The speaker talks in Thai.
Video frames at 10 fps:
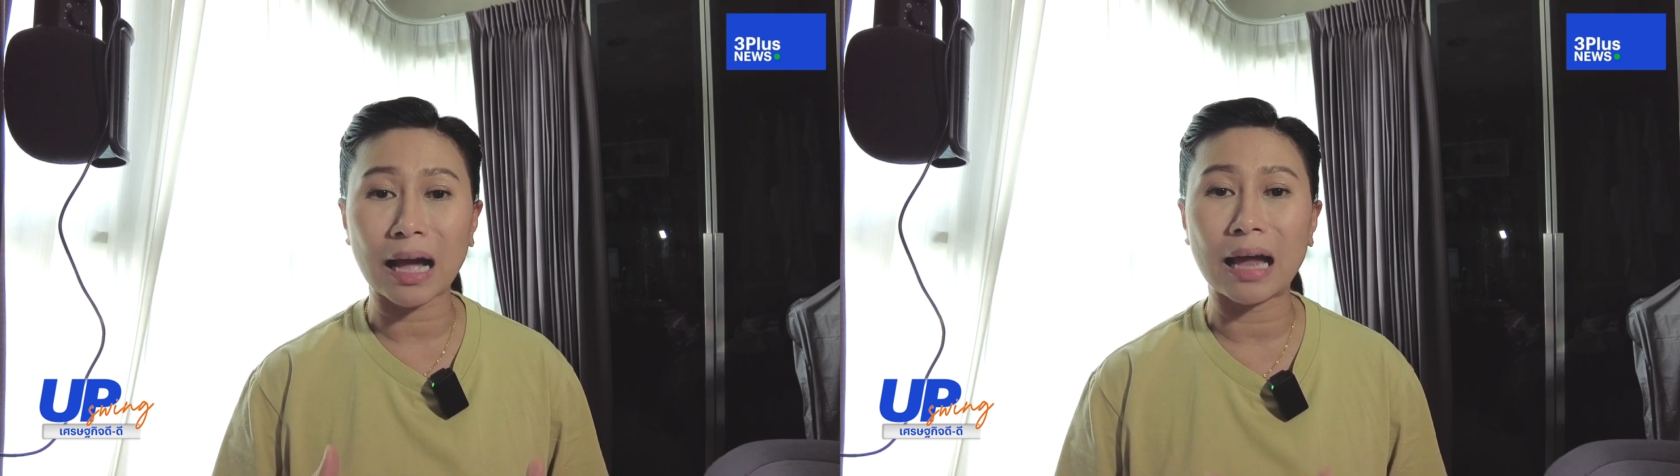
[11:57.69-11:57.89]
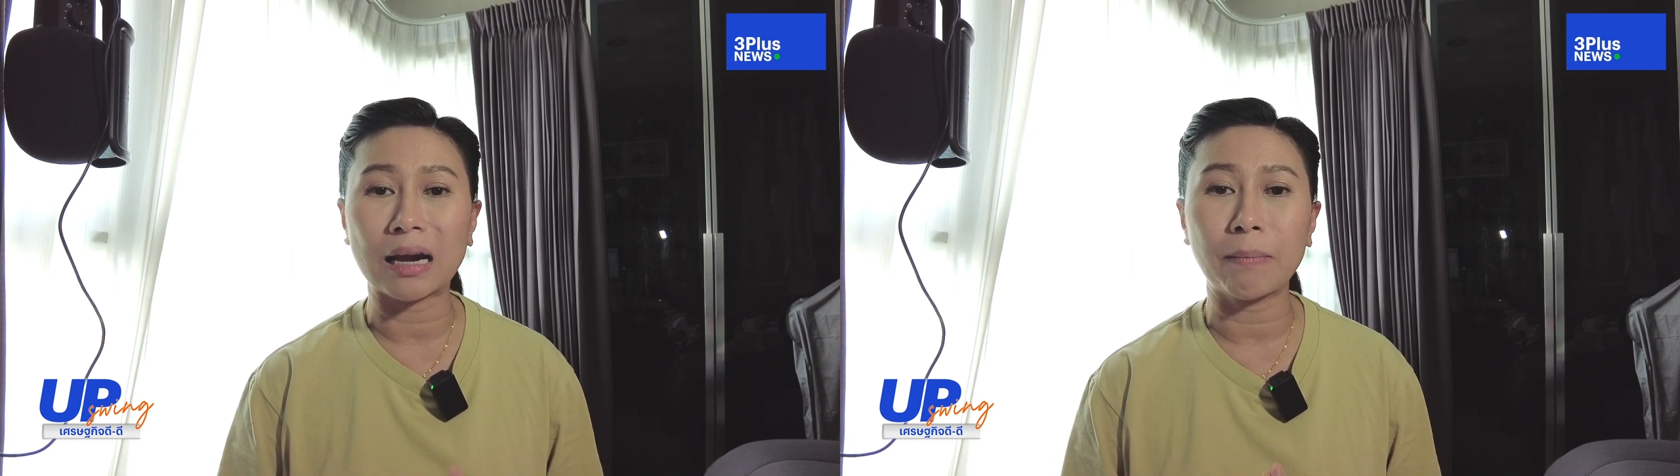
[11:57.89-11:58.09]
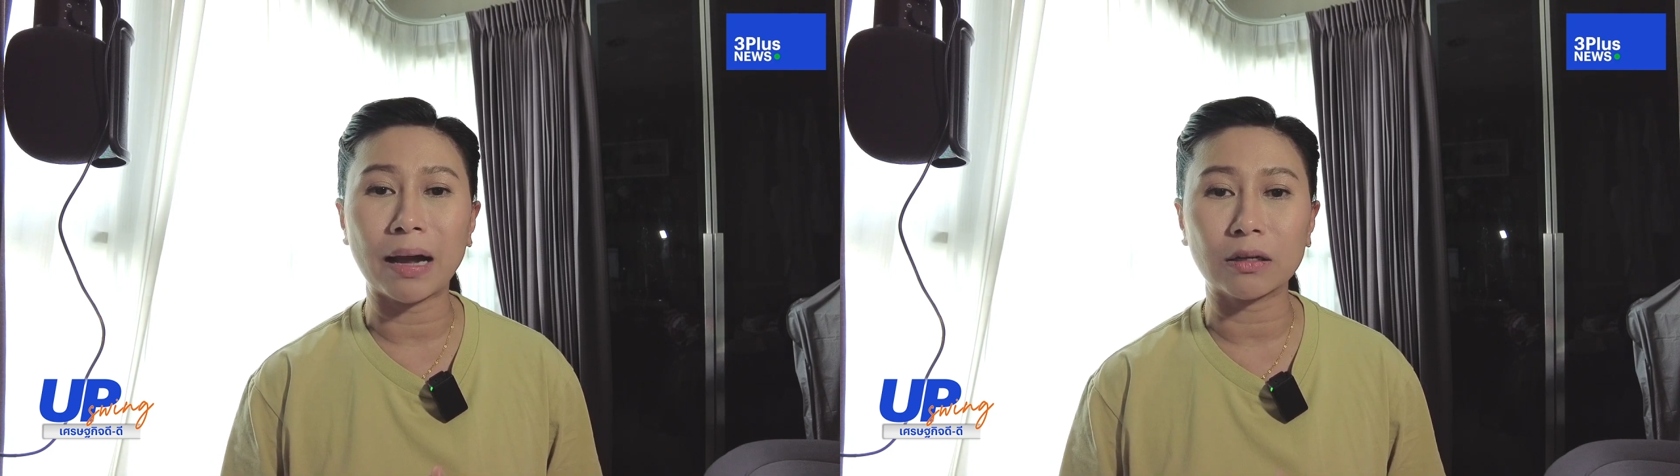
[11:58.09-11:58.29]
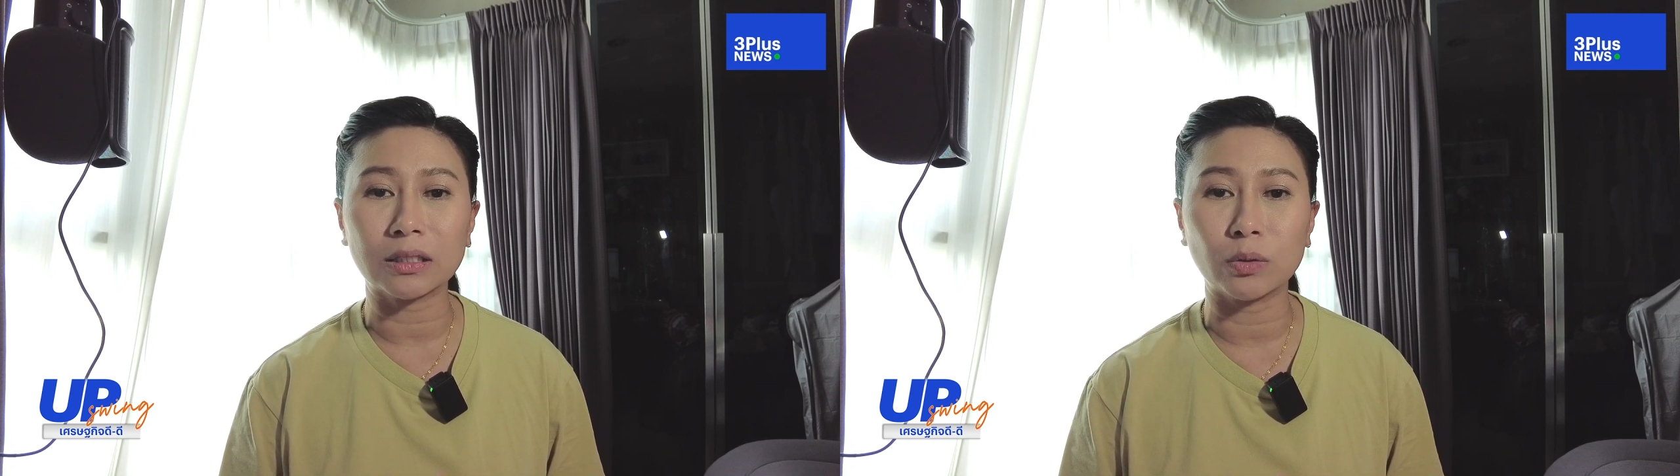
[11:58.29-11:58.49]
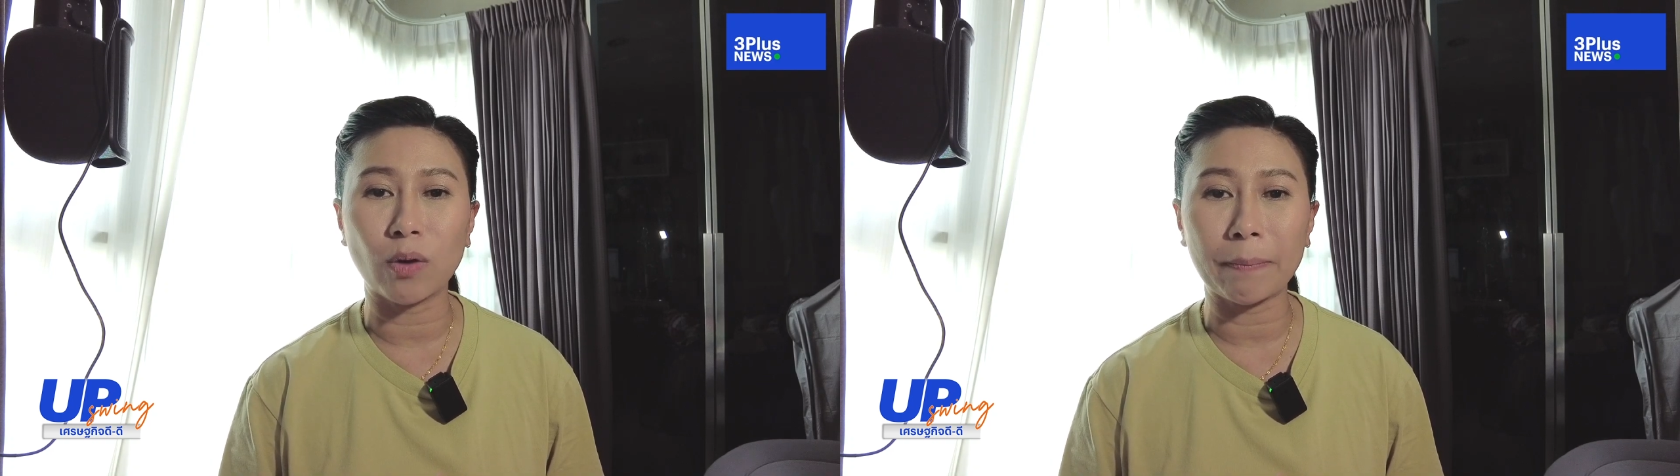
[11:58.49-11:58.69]
ราคาน้ำมันก็
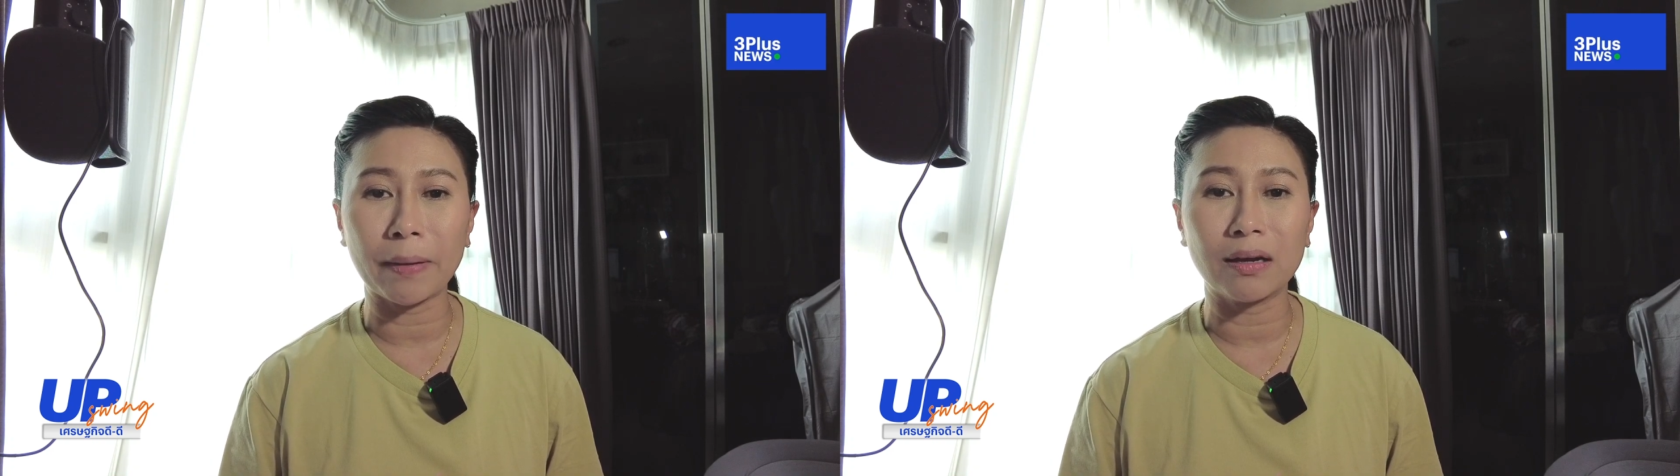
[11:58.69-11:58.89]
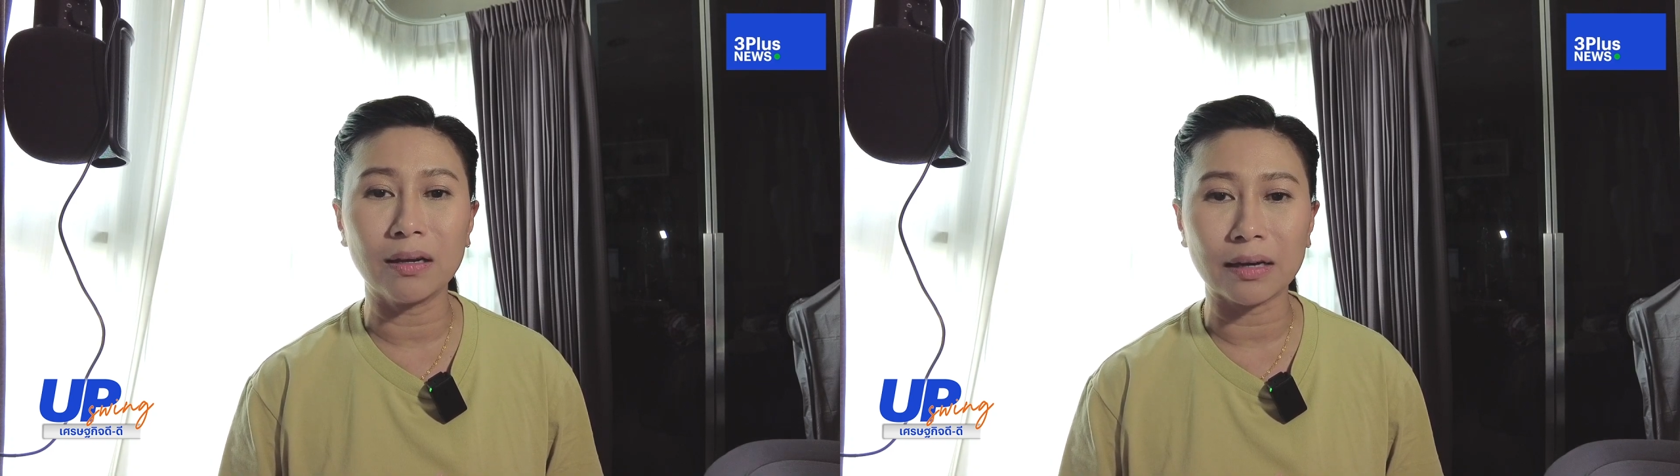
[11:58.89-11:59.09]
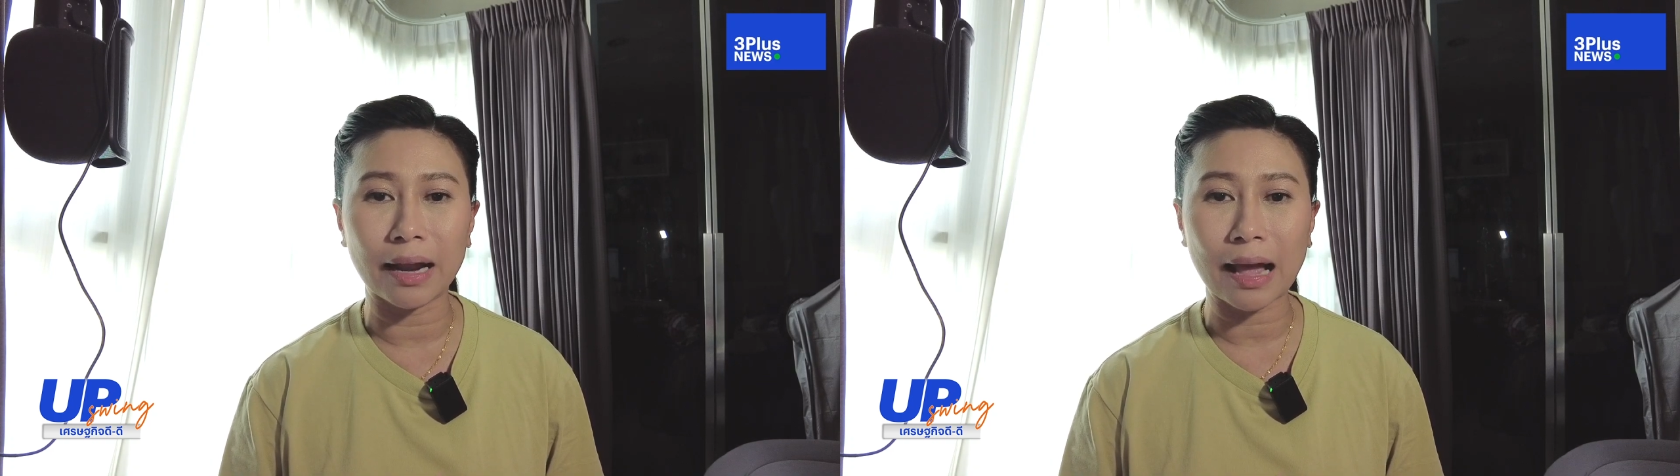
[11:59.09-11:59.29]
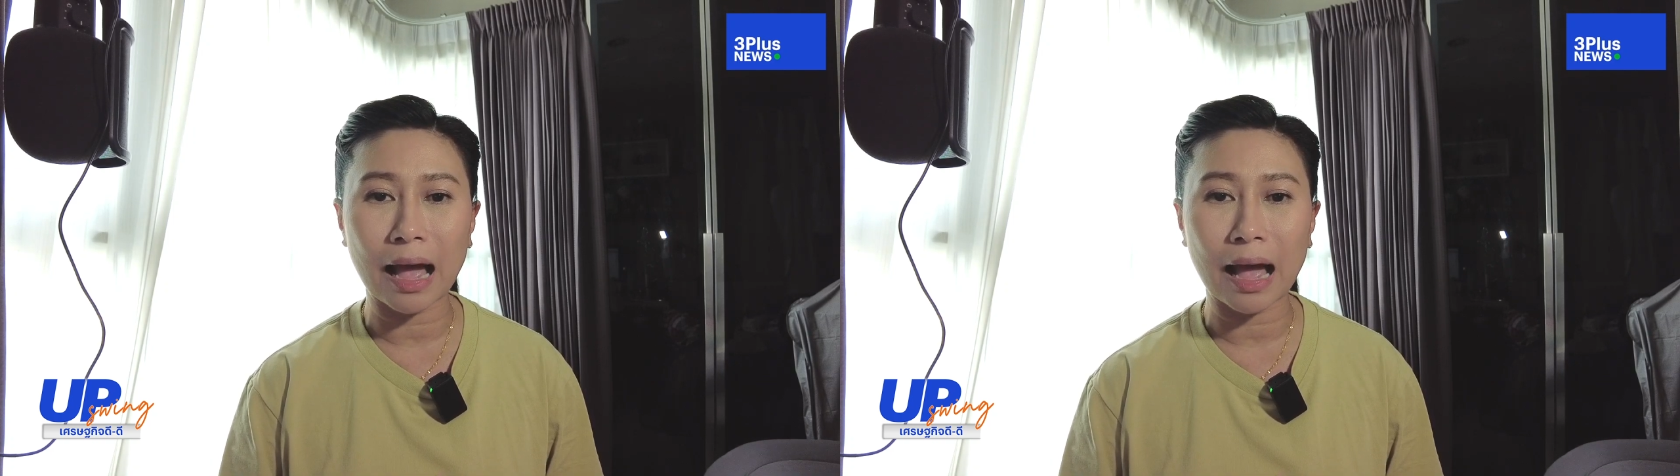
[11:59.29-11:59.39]
ถือว่าเป็นหนึ่งใน